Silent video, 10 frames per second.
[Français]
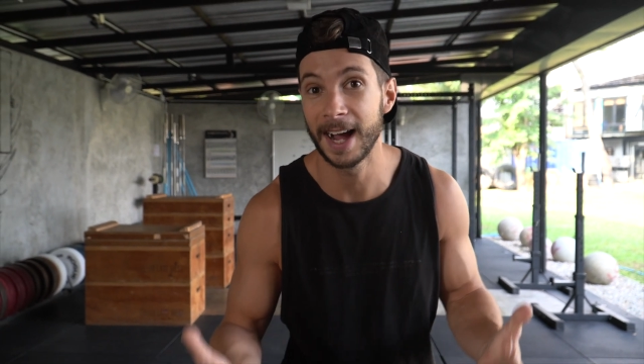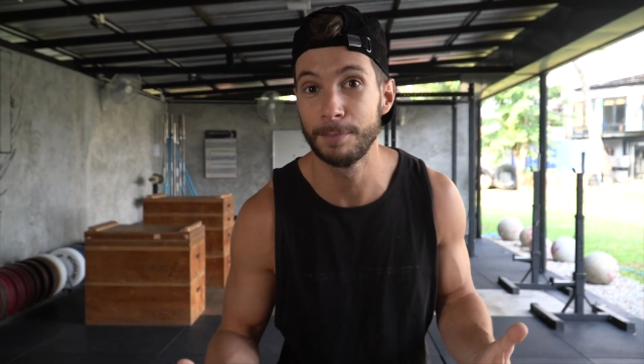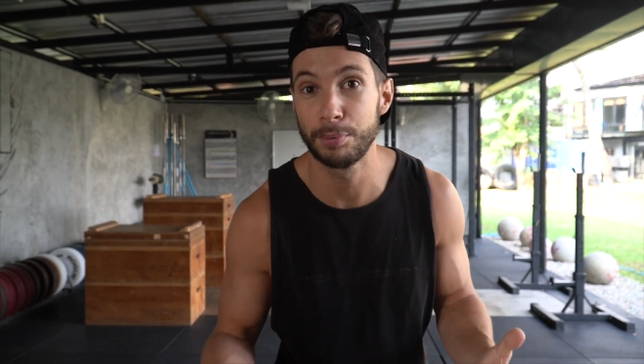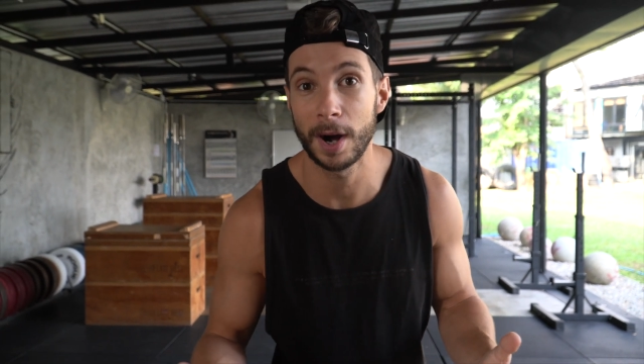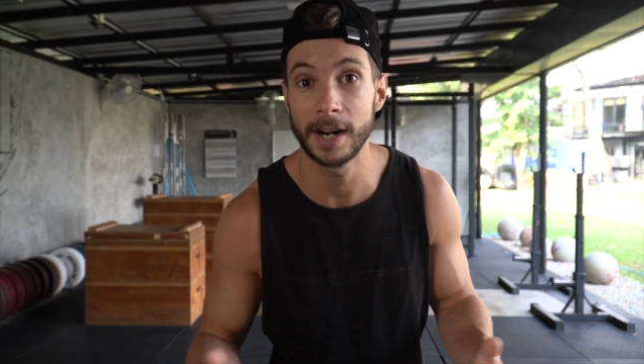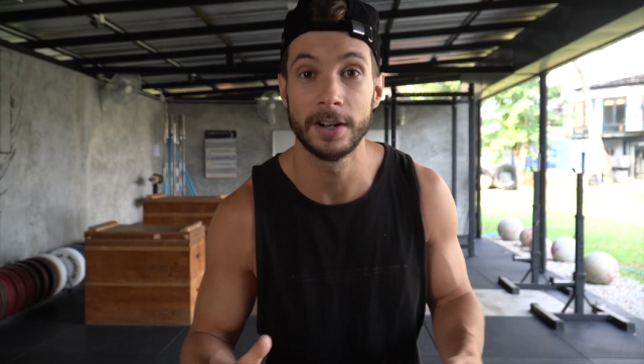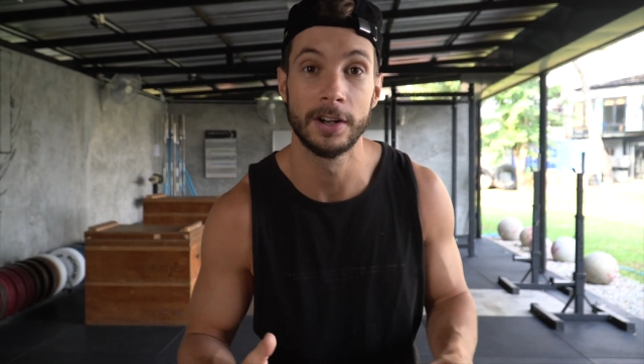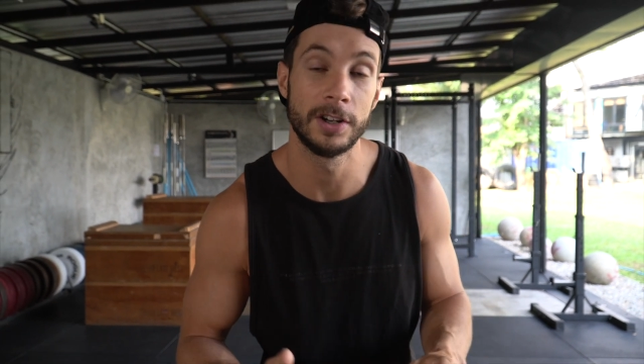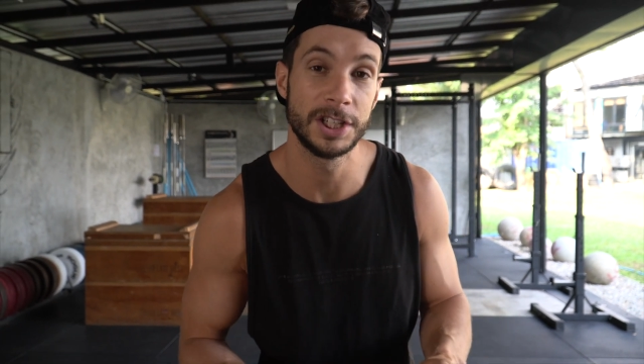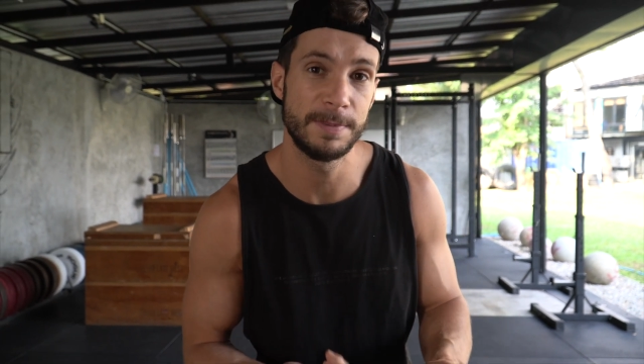un poil.
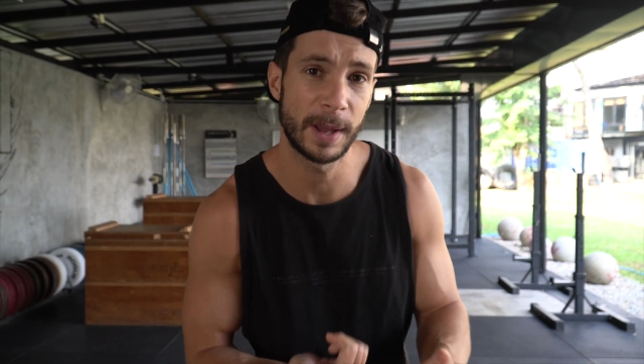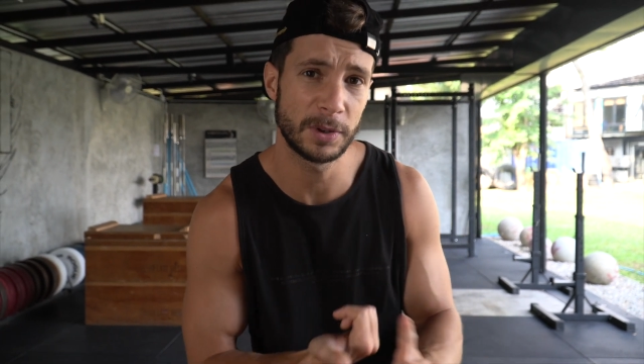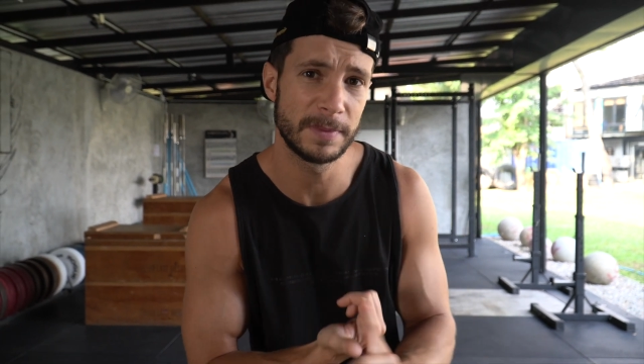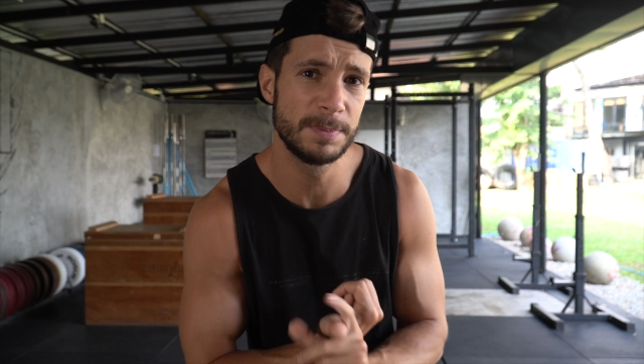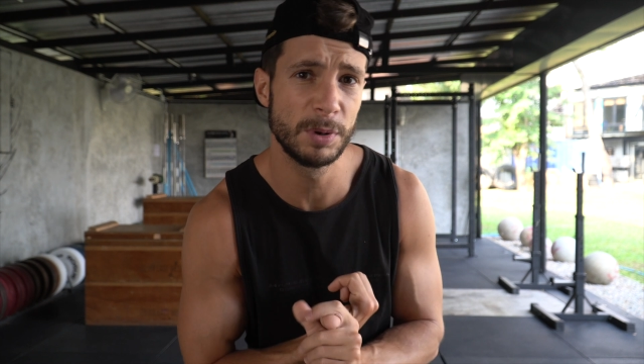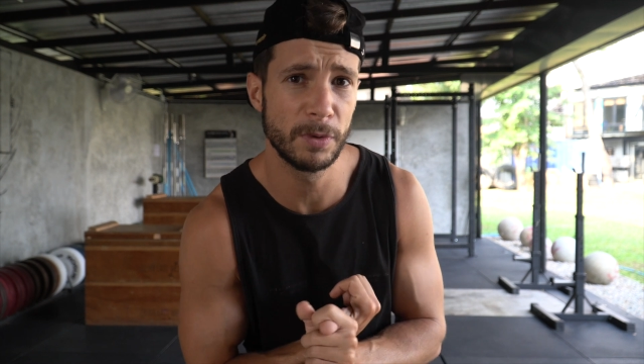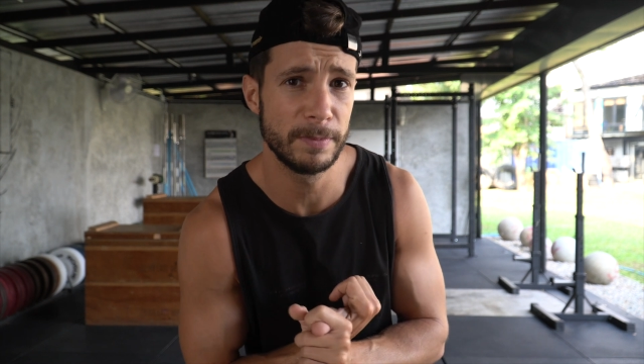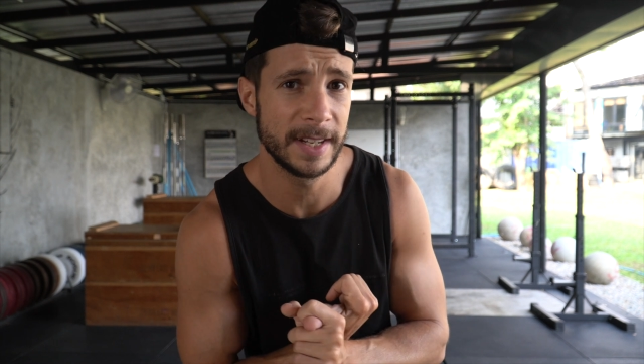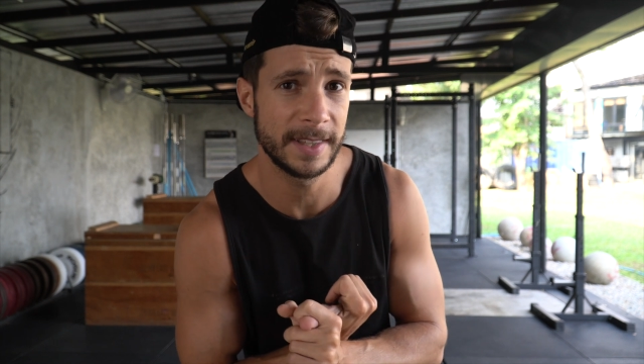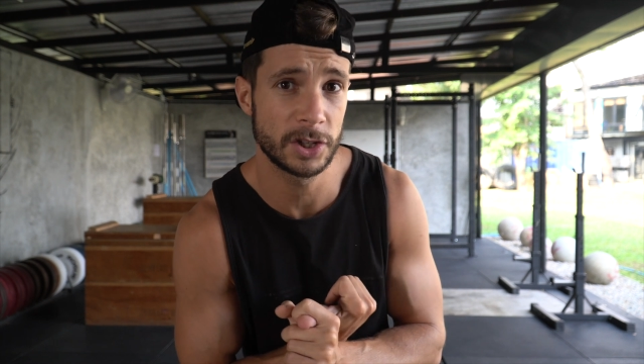Euh, j'ai perdu un petit peu de
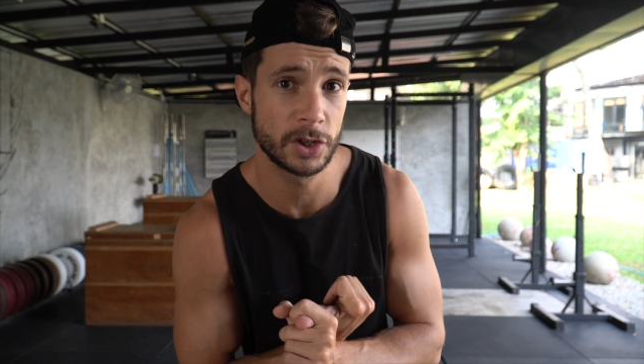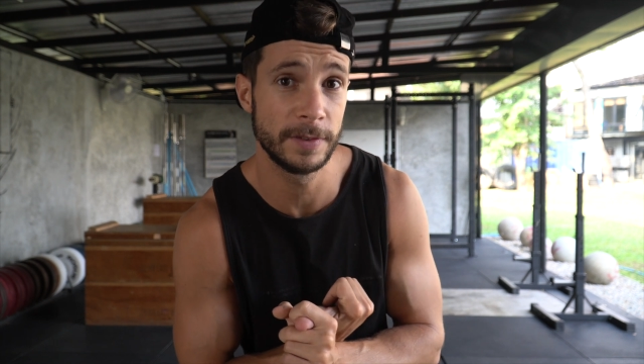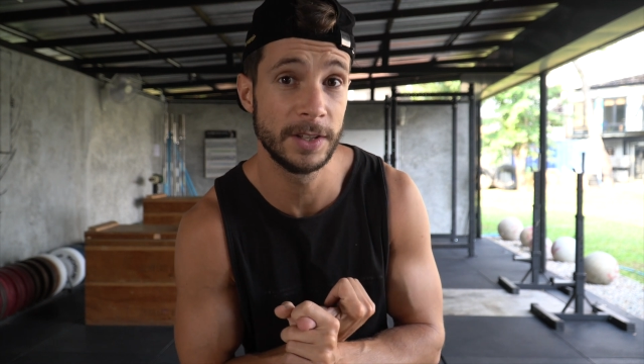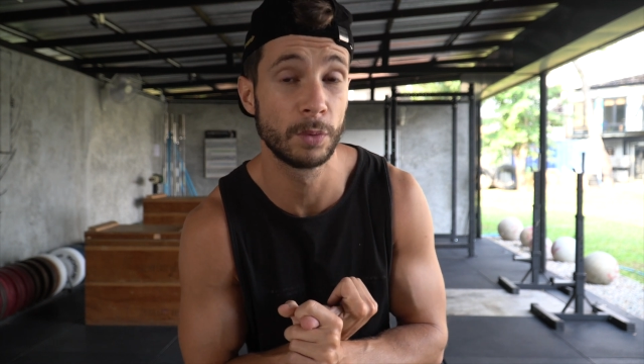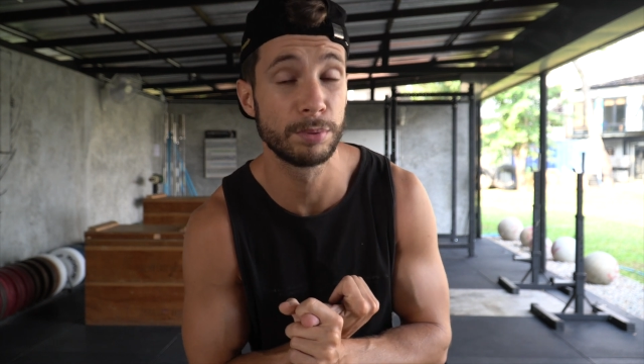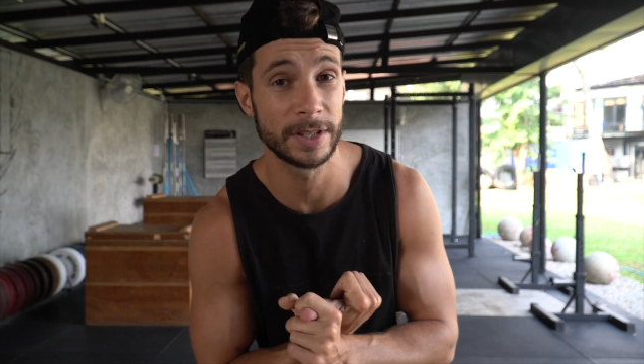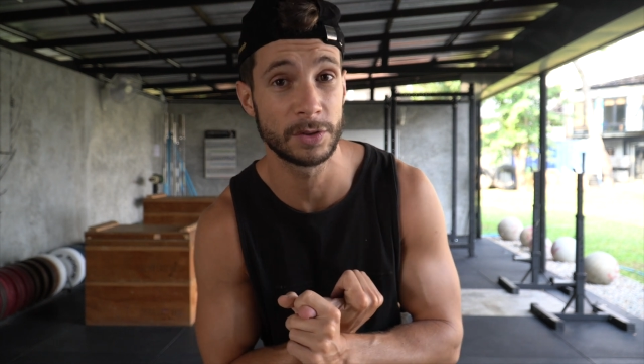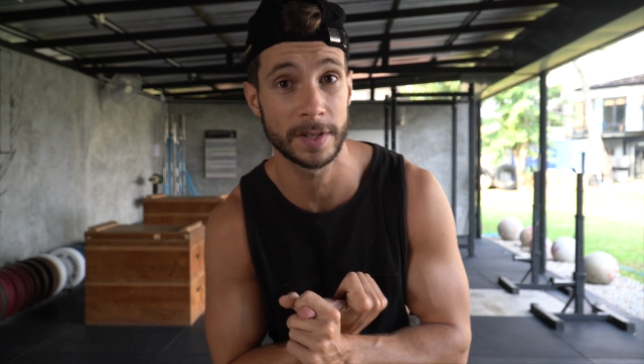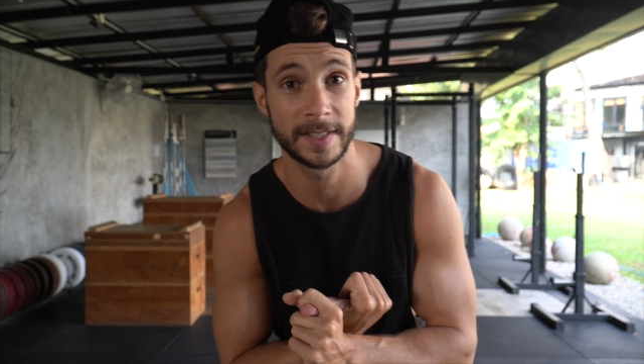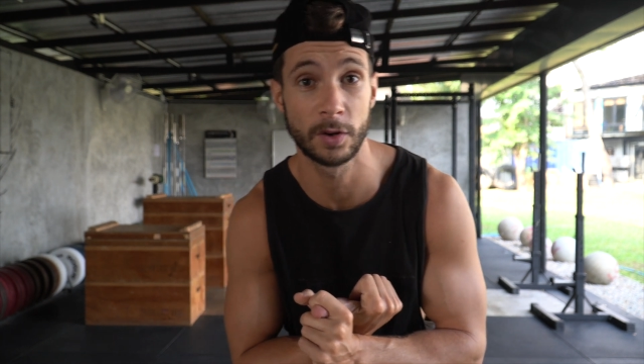mobilité de cheville, donc pour les
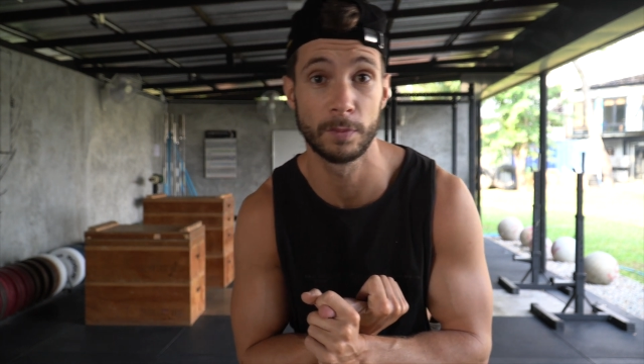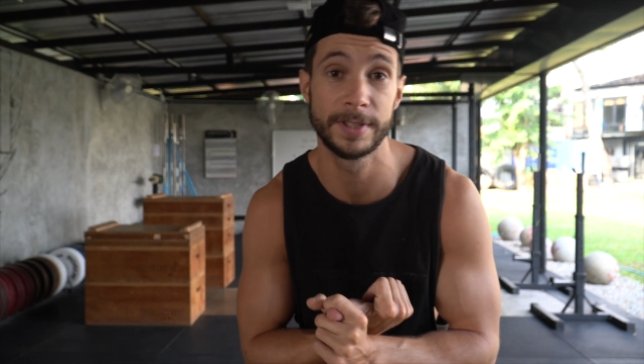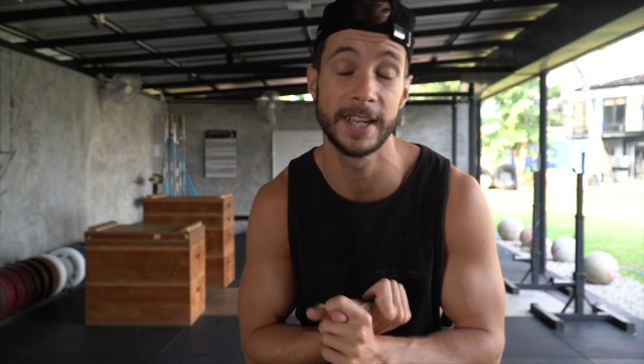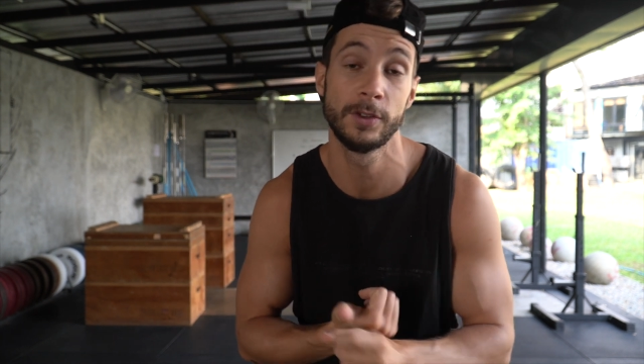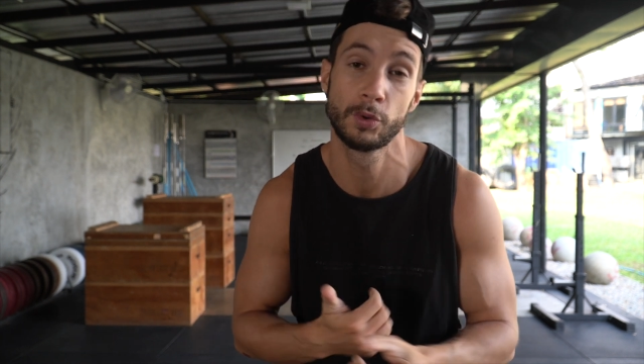squats c'est compliqué.